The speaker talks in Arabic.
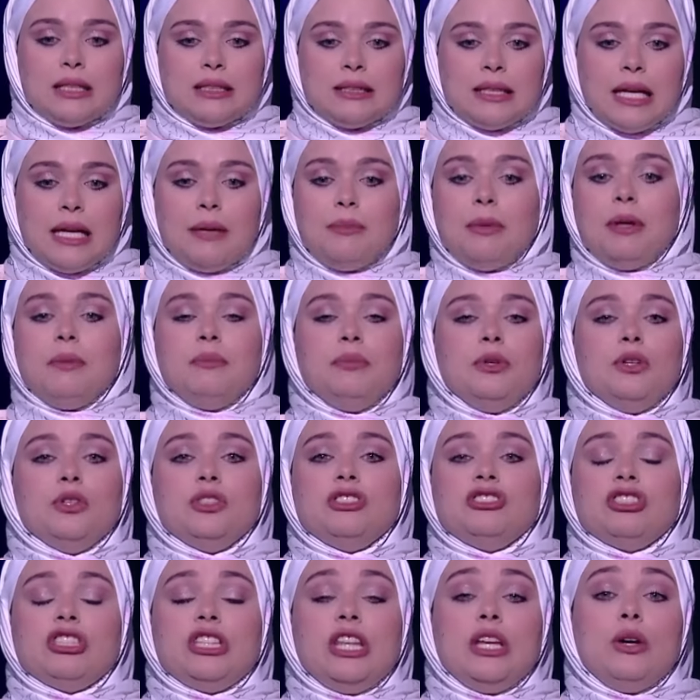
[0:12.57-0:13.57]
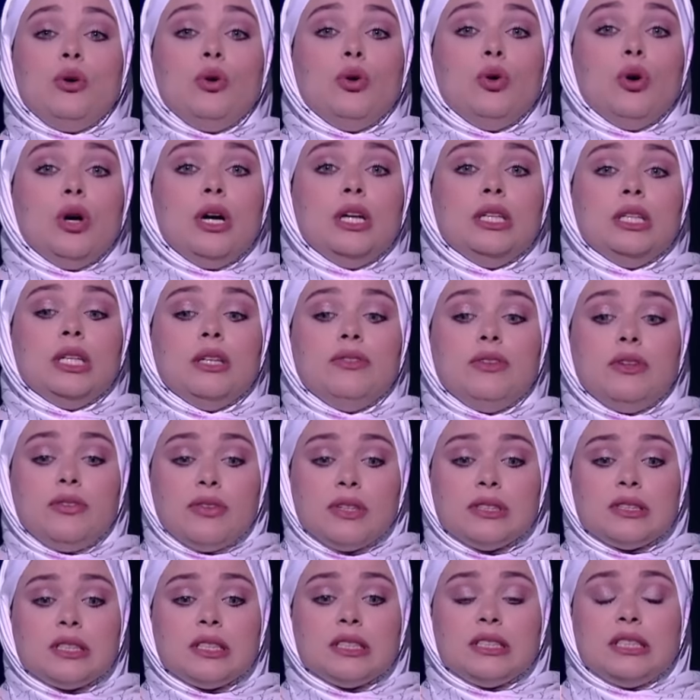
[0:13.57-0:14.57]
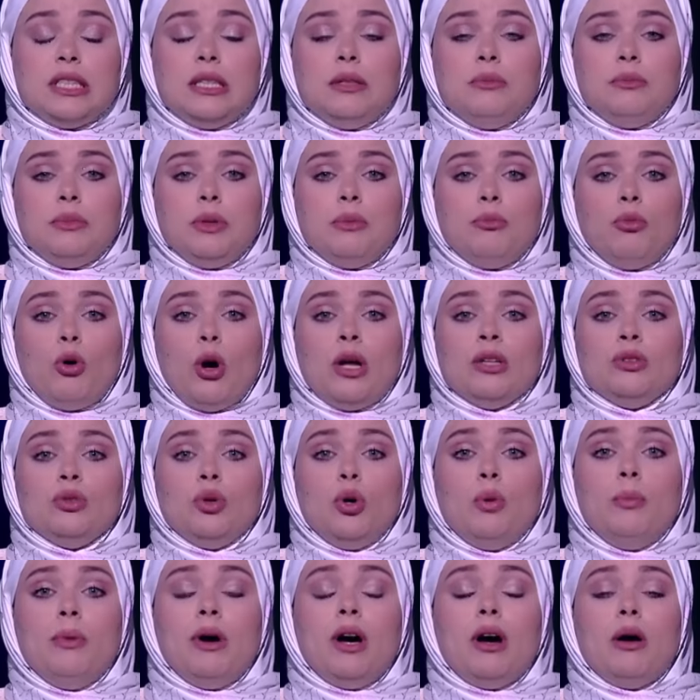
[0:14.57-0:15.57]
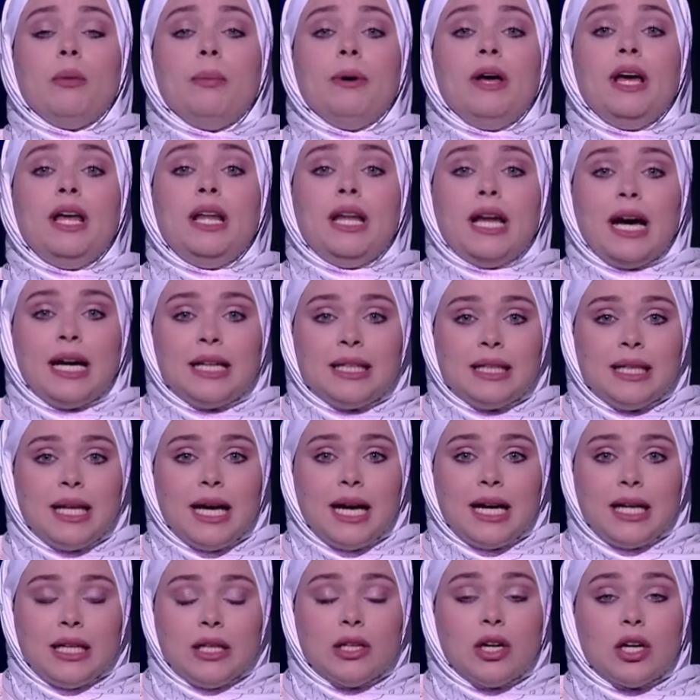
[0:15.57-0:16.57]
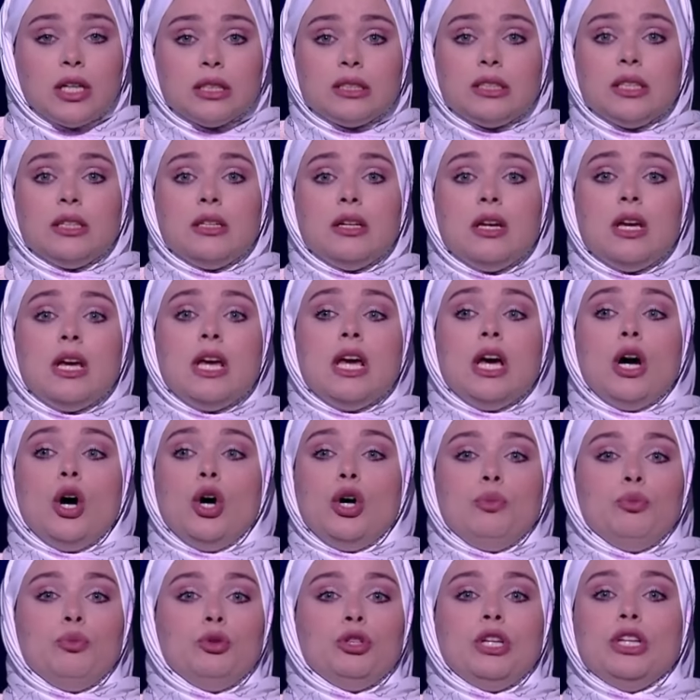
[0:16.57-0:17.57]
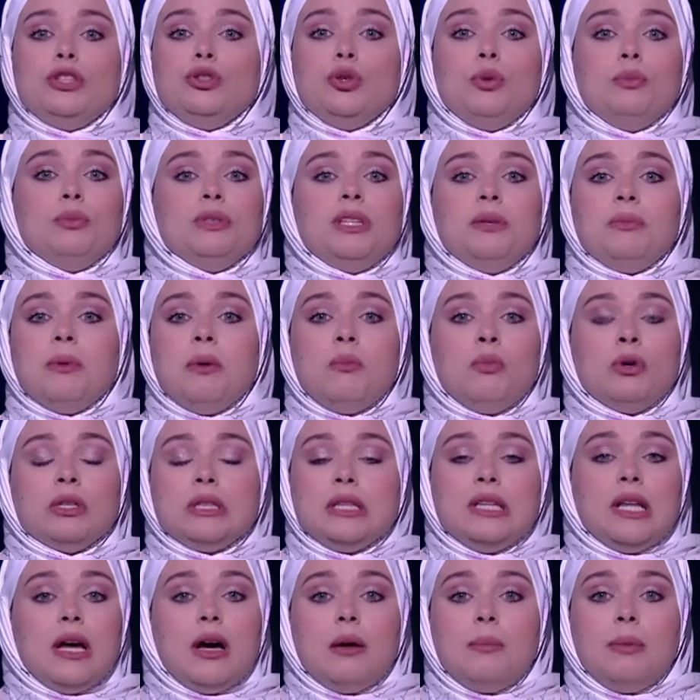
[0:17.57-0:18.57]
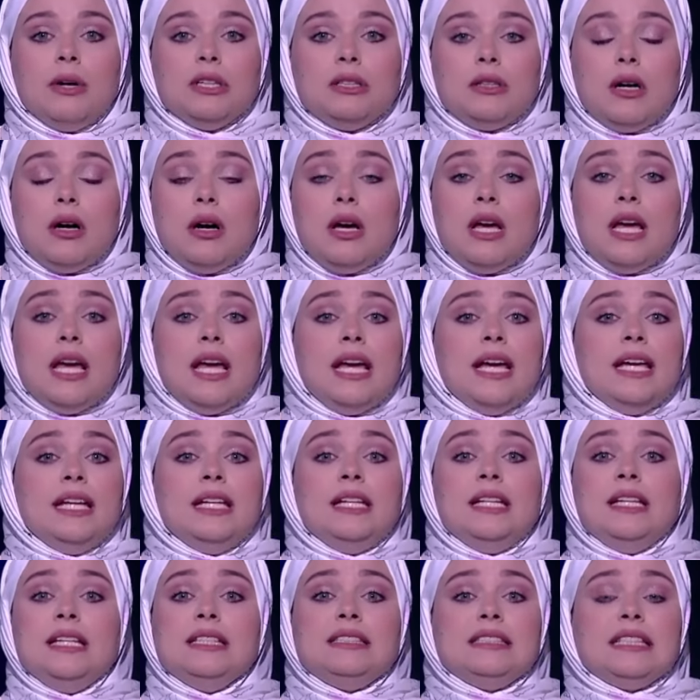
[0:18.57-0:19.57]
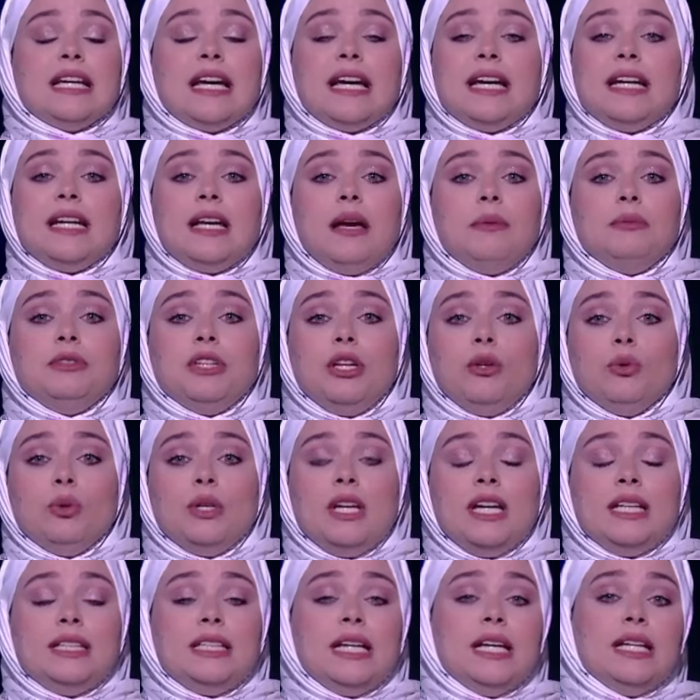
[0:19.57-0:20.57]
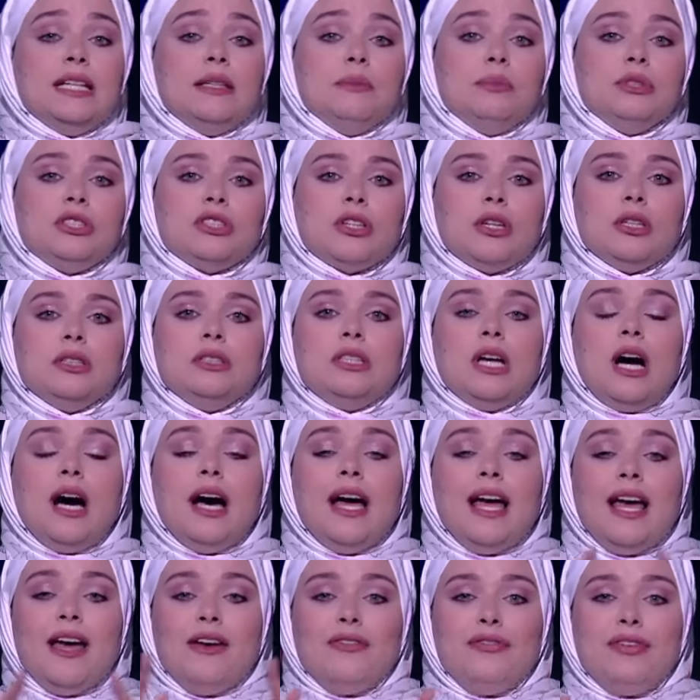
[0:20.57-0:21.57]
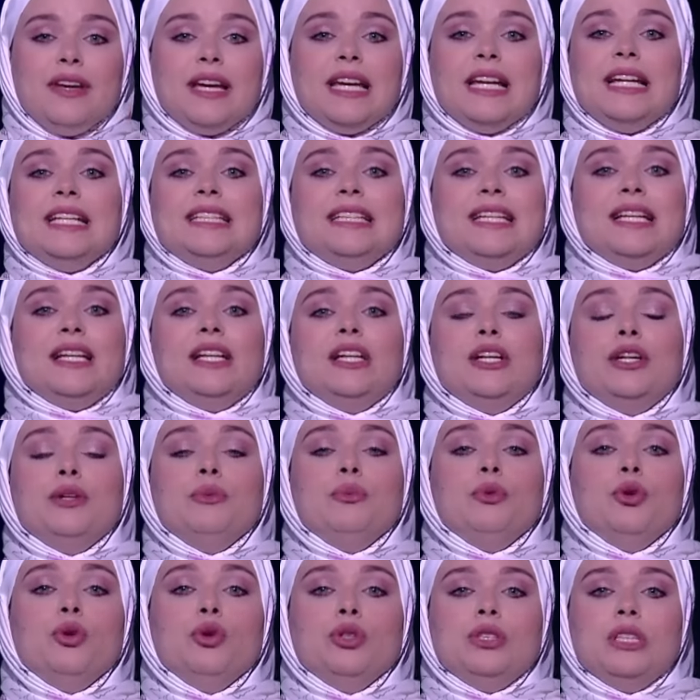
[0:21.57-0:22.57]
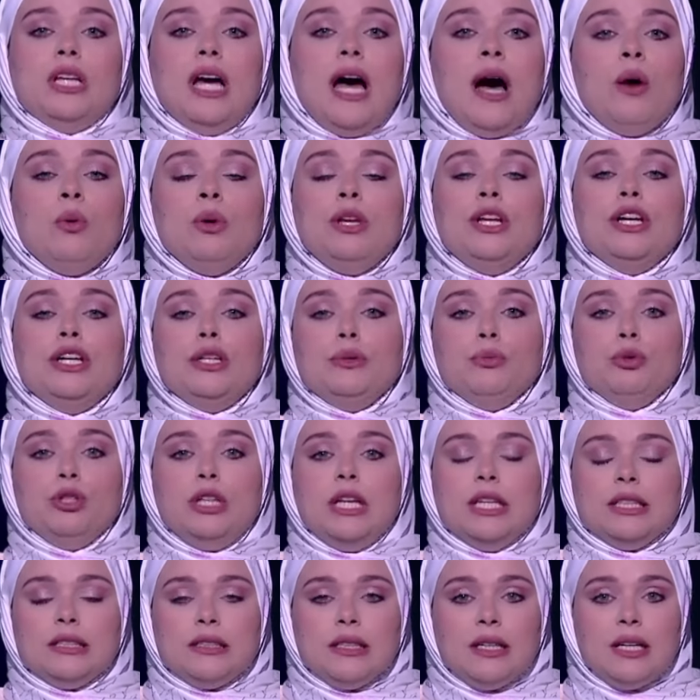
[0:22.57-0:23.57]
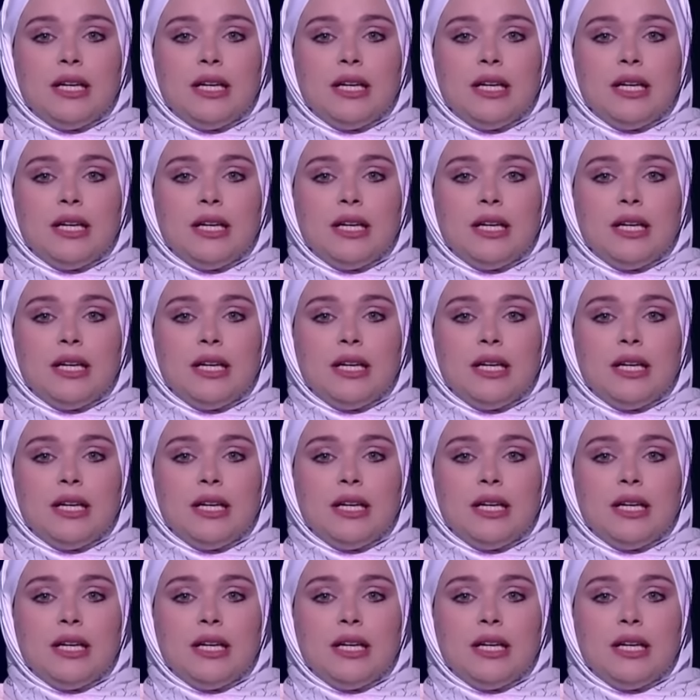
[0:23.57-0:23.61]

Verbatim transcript: دايما بيشتكوا ان في الفتره دي بيبقوا عندهم اقبال على الاكل اكتر هرموناتهم بتبقى متلخبطه اللي لسه خارجه من الولاده اللي بترضع فكره الهرمون او الهرمونات